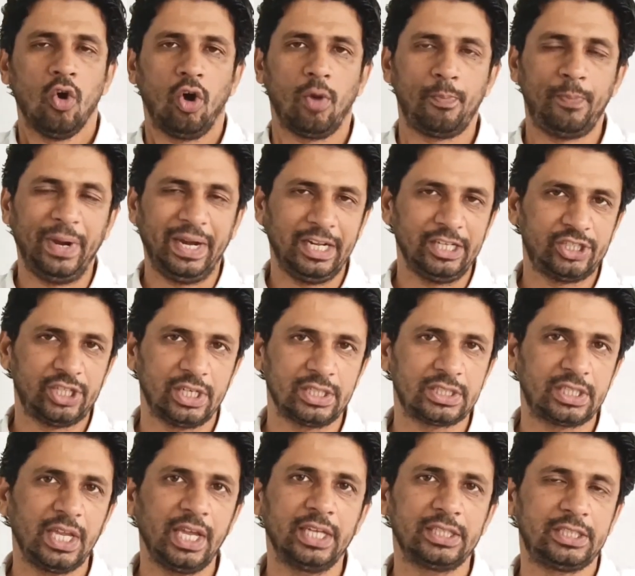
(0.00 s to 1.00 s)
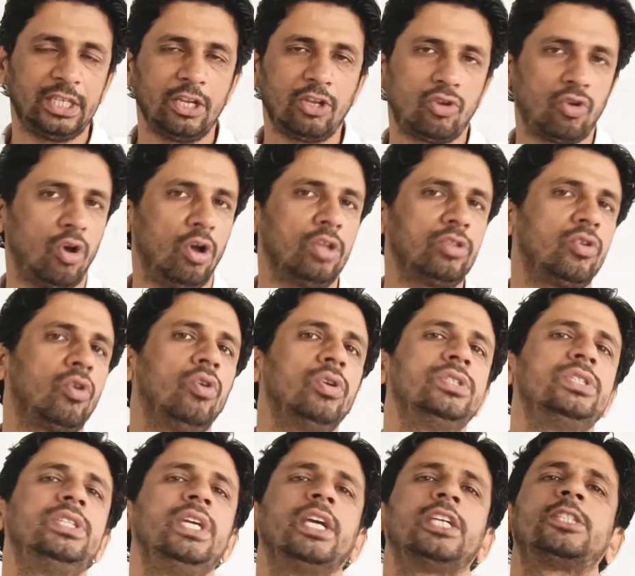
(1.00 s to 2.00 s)
और ब्रिटिशर्स की ऐसी कौन
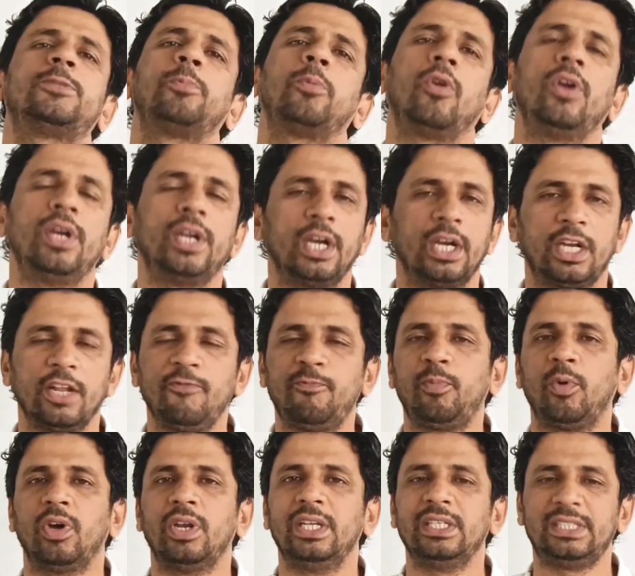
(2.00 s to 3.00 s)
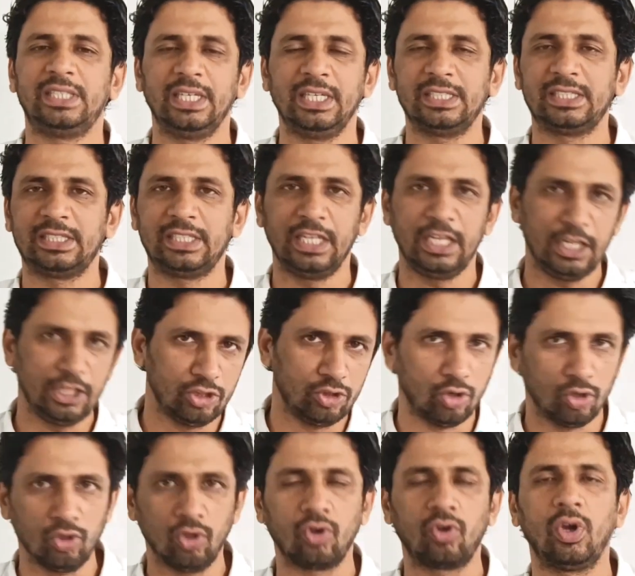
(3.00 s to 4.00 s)
कौन सी एक्सप्लोइटेटिव पॉलिसीज थी इन
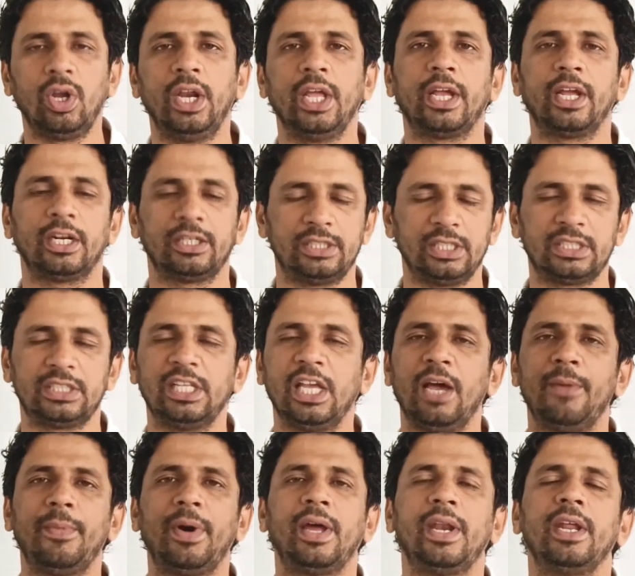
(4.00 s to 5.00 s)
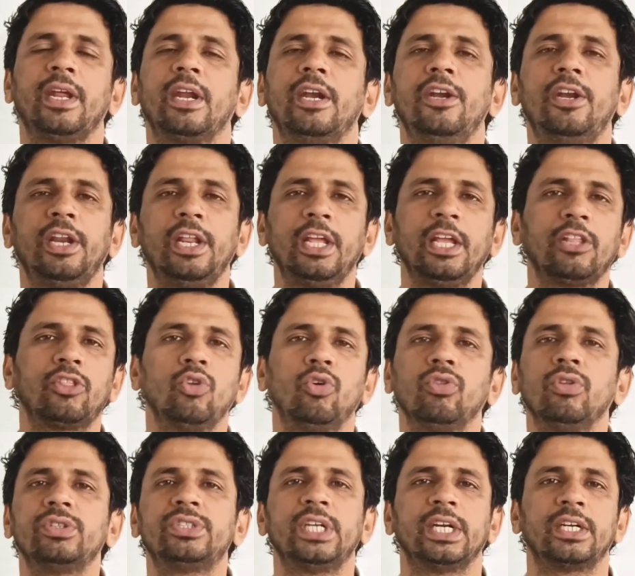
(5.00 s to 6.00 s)
दोनों को लेकर जिसने हमारी कंट्री के
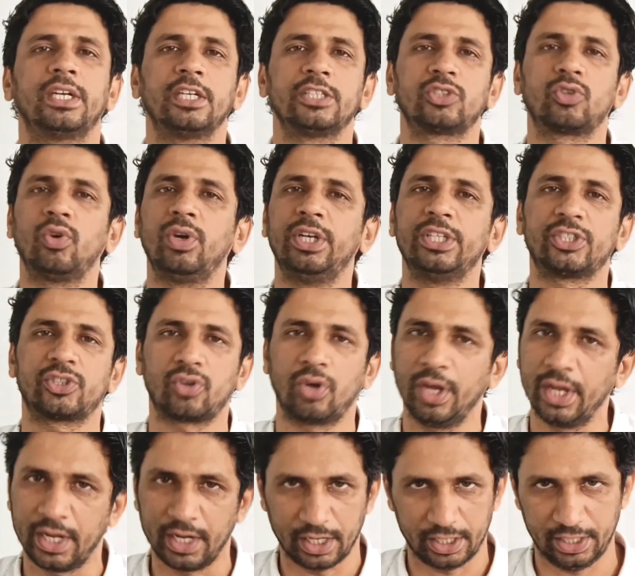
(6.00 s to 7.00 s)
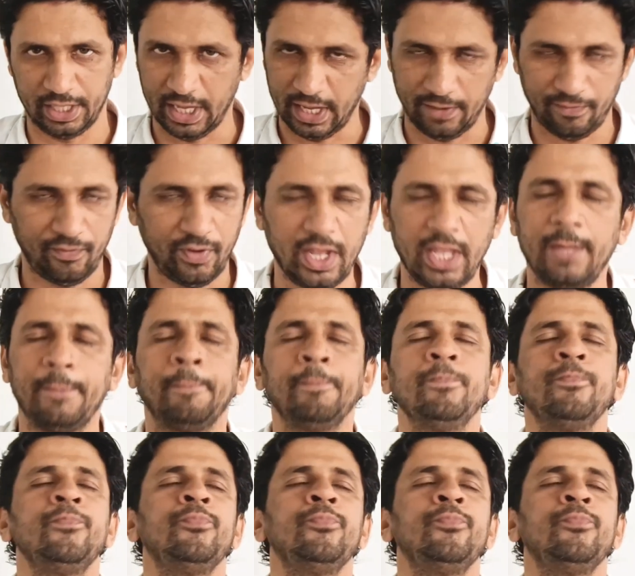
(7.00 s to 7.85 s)
दोनों सेक्टर्स को डिस्ट्रॉय कर दिया फाइन